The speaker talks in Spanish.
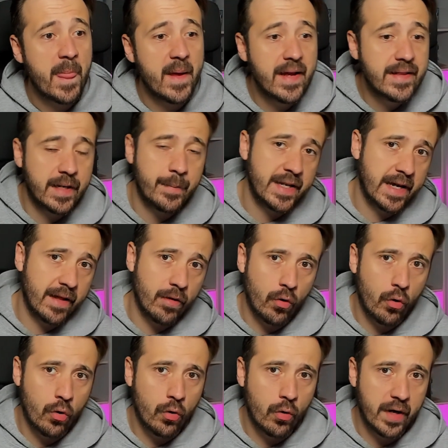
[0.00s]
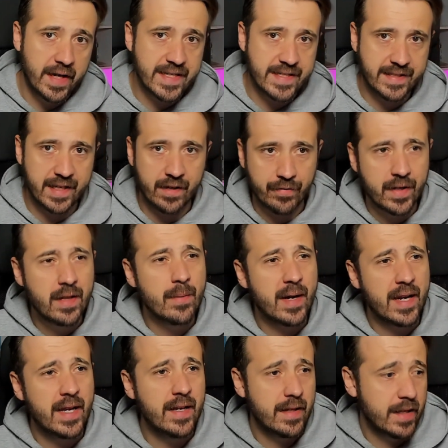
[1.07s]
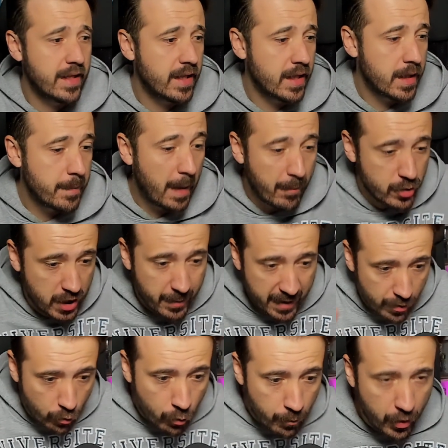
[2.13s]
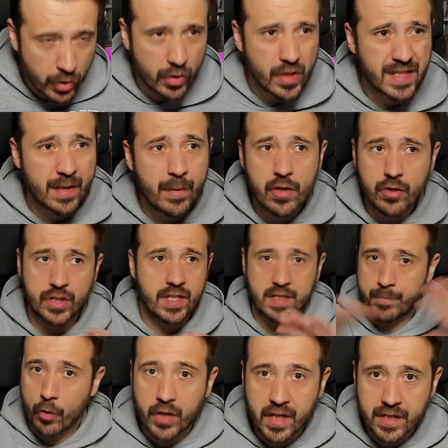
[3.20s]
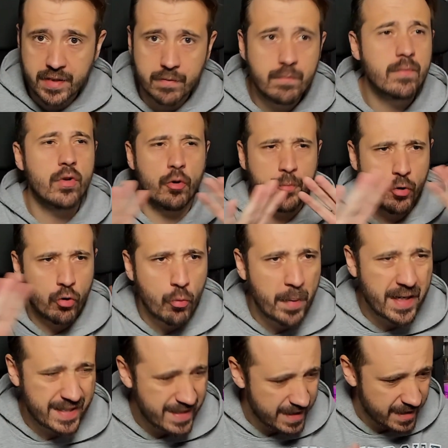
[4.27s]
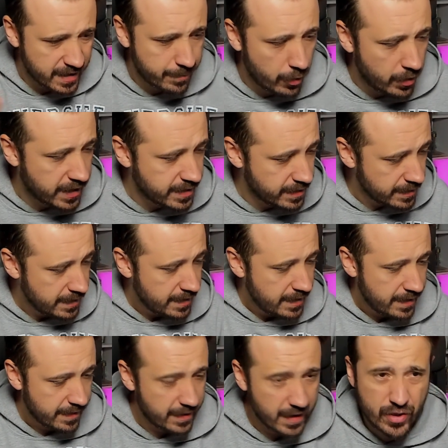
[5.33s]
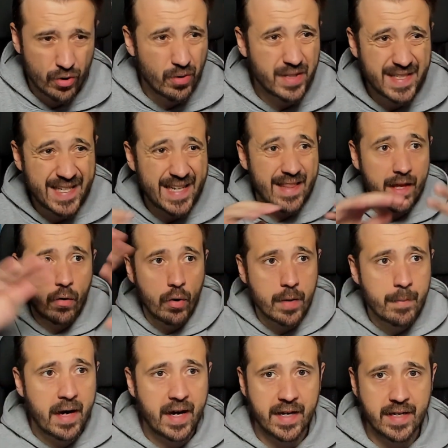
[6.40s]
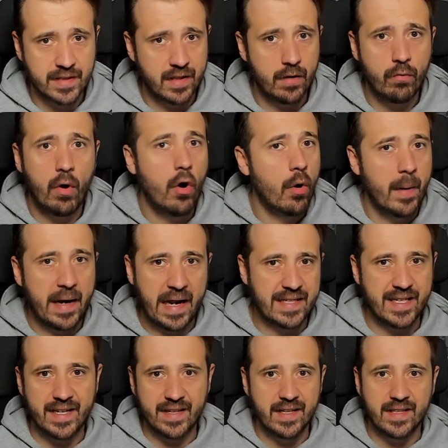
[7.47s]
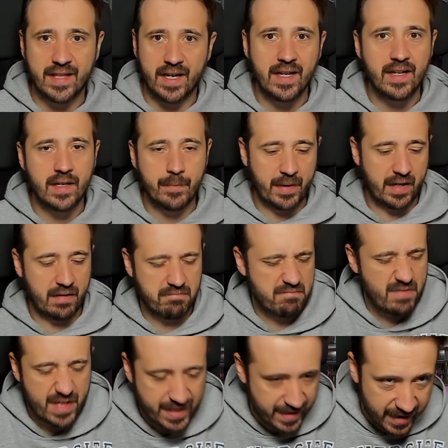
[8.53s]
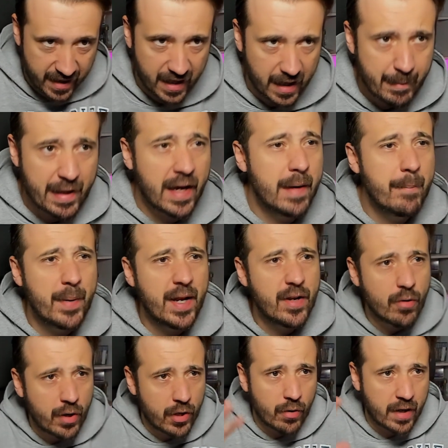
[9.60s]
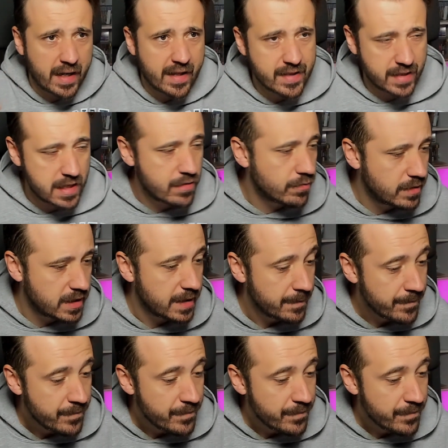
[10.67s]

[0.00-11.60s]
he terminado Starfield, ¿vale? Y vamos a hablar un poquito en este vídeo sin spoilers, no preocuparse, sin spoilers. De hecho, si dejo imágenes del juego van a ser del tráiler, para ni siquiera mi gameplay, no quiero que nadie se asuste,